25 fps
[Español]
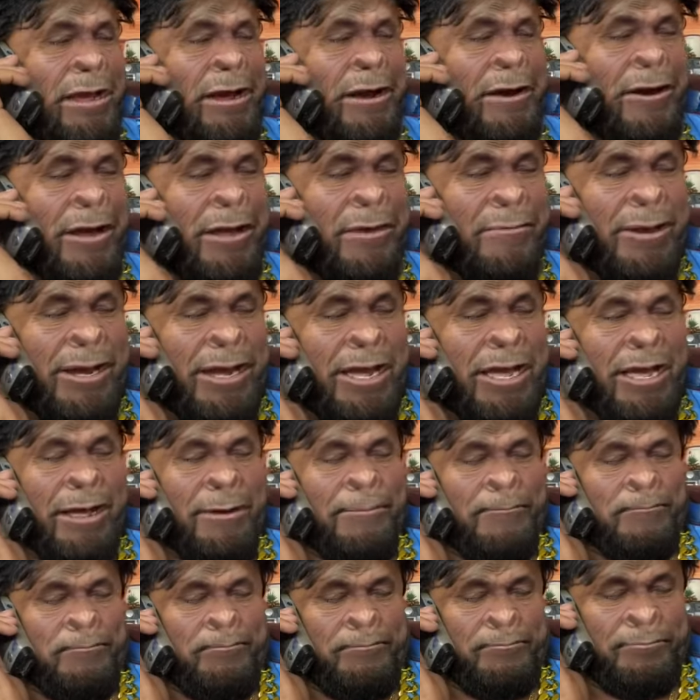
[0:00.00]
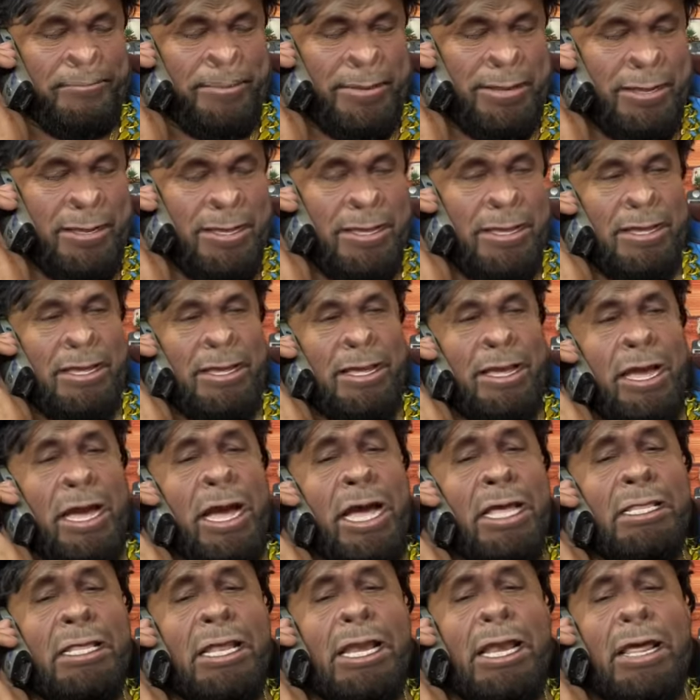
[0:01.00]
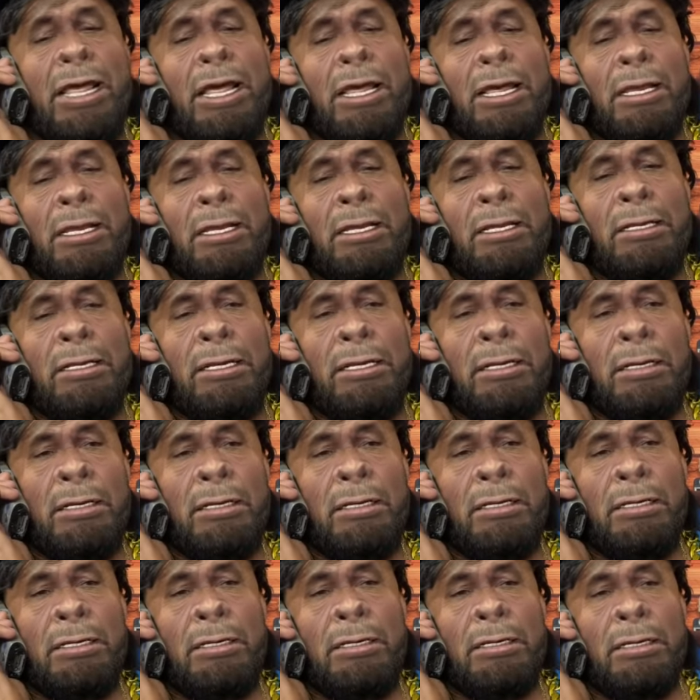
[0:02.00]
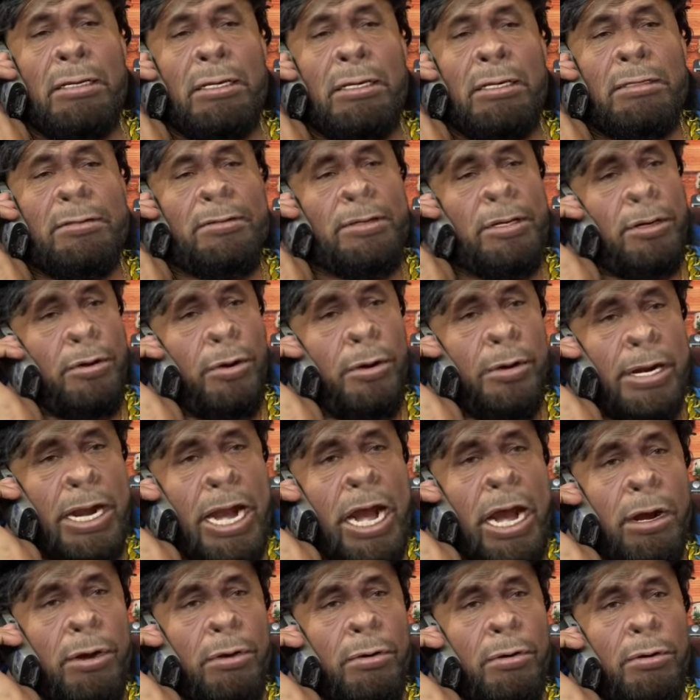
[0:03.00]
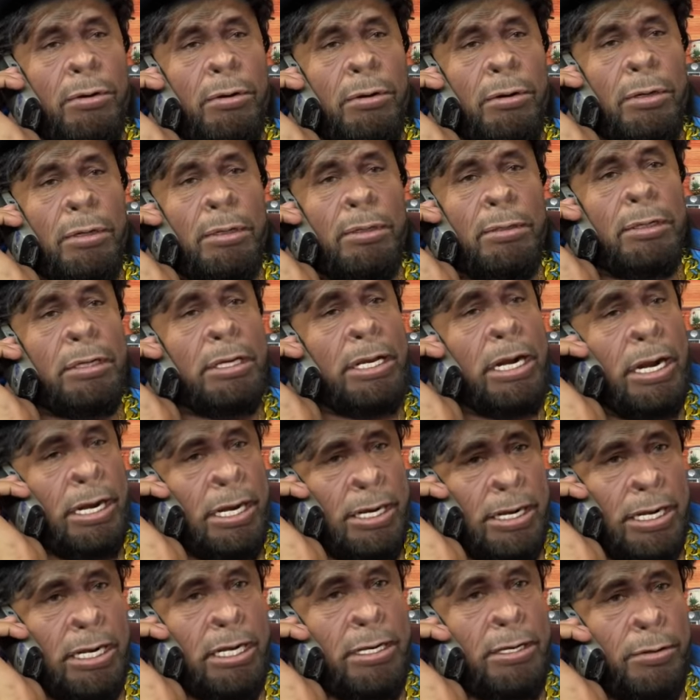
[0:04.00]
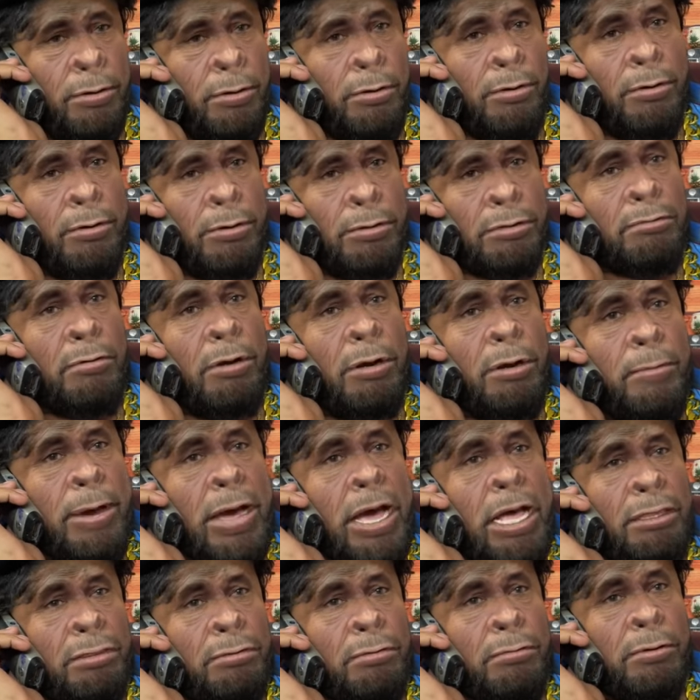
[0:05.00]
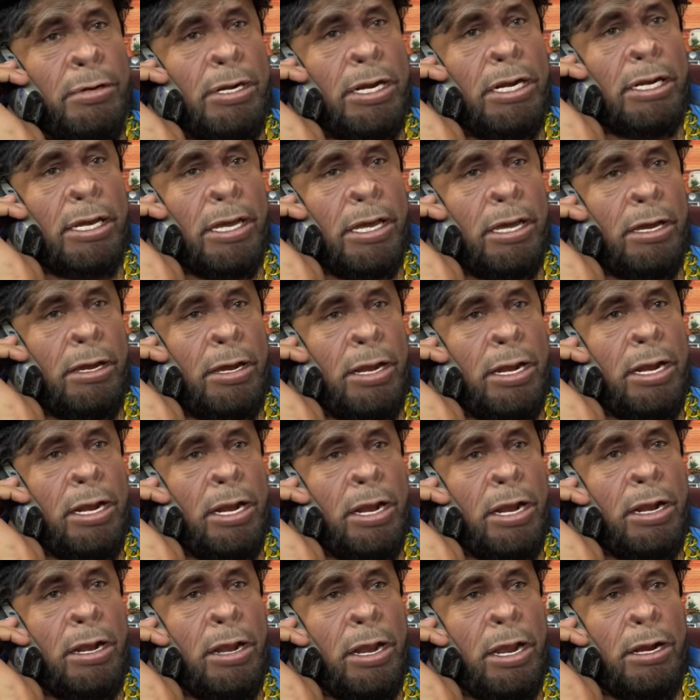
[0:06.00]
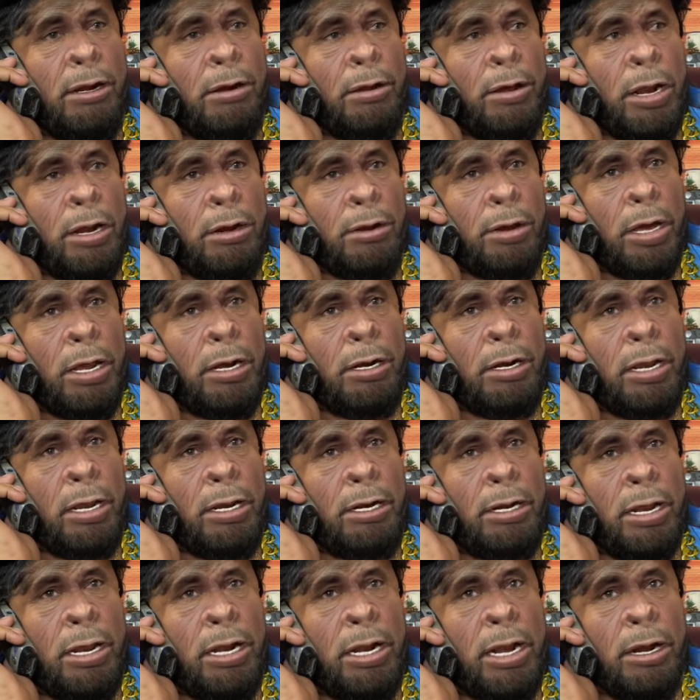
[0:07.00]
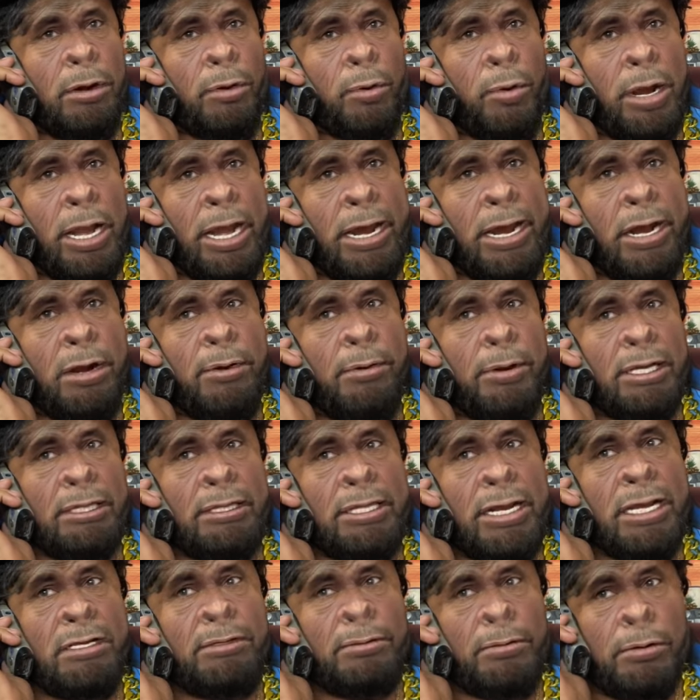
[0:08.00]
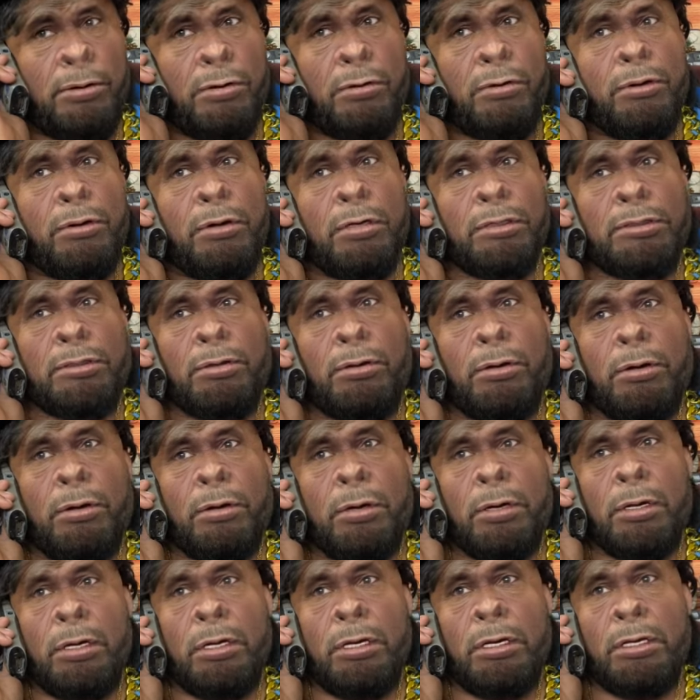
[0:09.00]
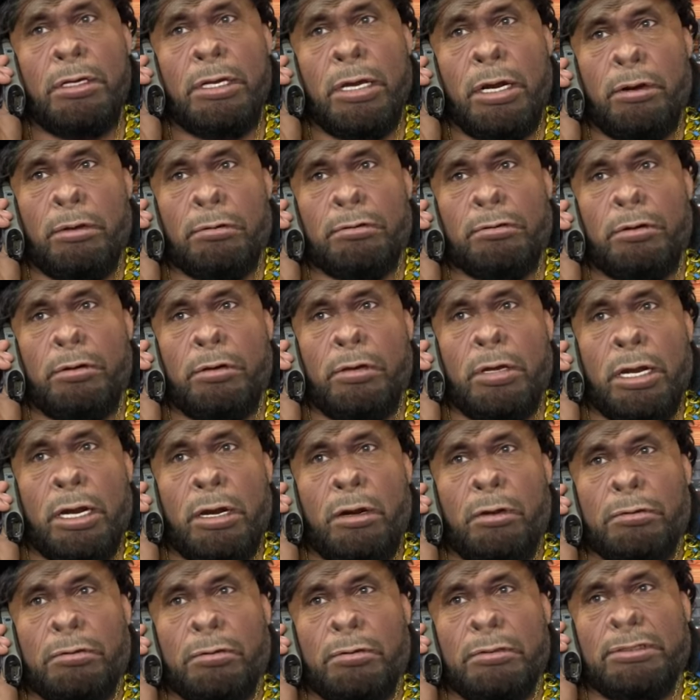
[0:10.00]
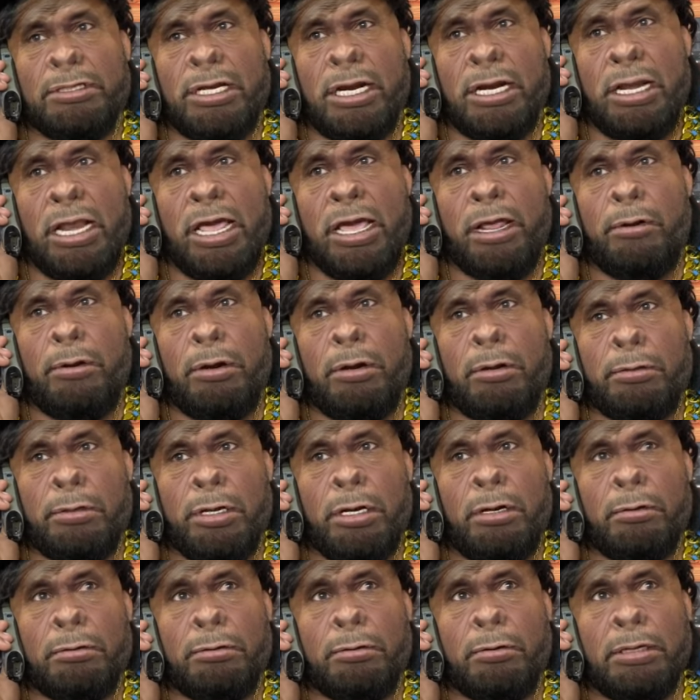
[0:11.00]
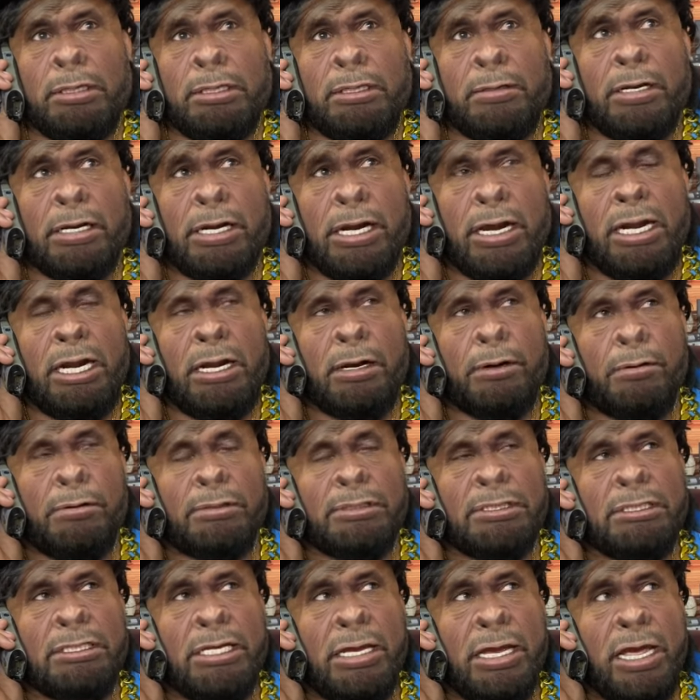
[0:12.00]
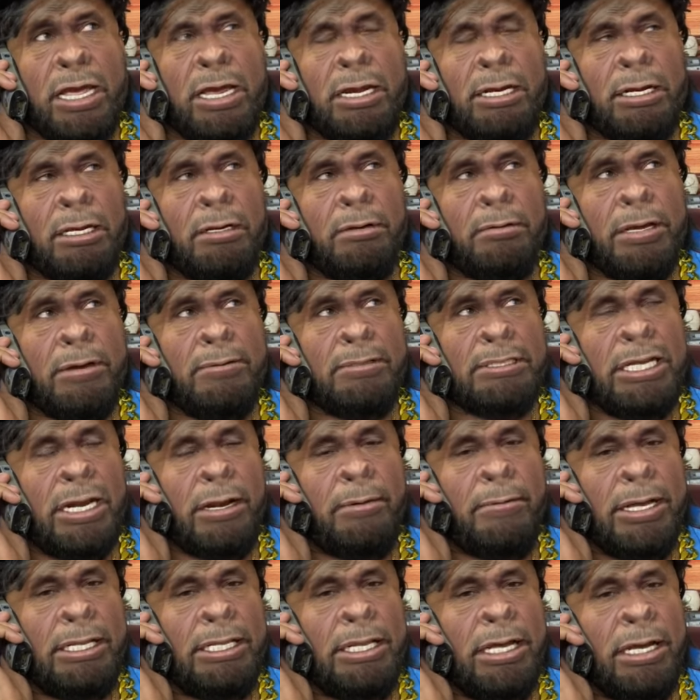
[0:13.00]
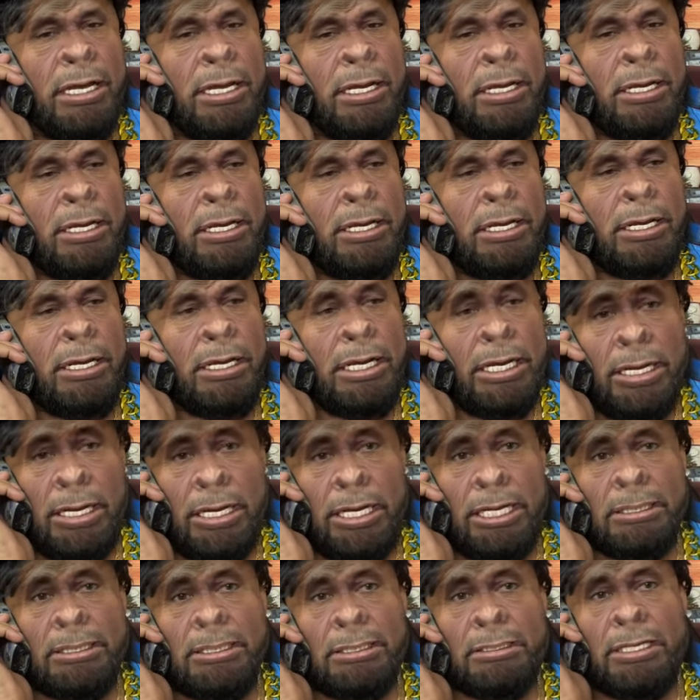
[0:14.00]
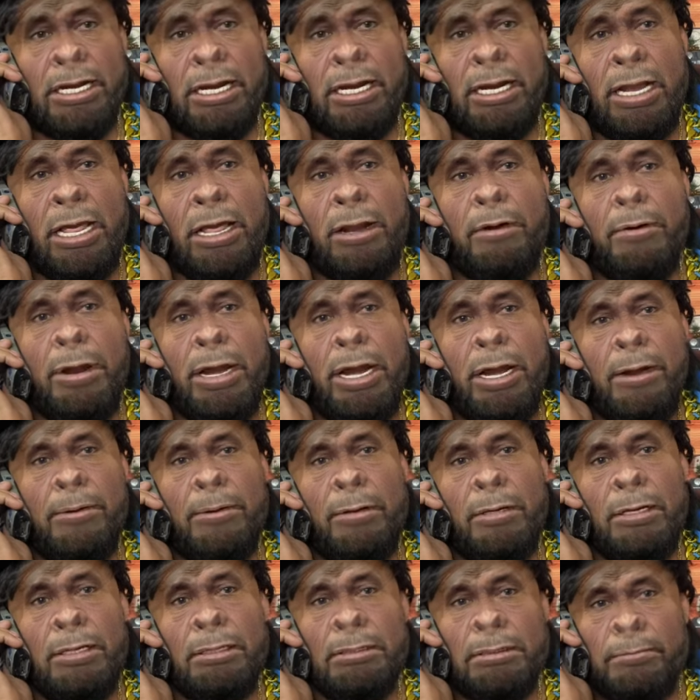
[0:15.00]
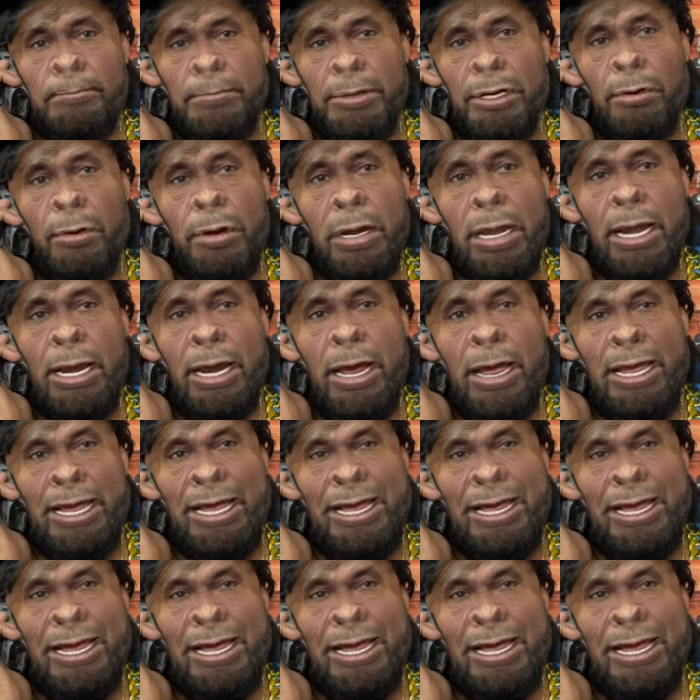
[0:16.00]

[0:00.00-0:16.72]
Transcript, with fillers: Oye, mija, ándale, si no rajo. y yo conozco al vato con el que, al, al, al, al colegio que trae, yo lo conozco. Y al otro, al otro es trailero, el otro que te regala rosas que lo llevas a la banda. Eh, ese es trailero, ¿eh? Es mi colega.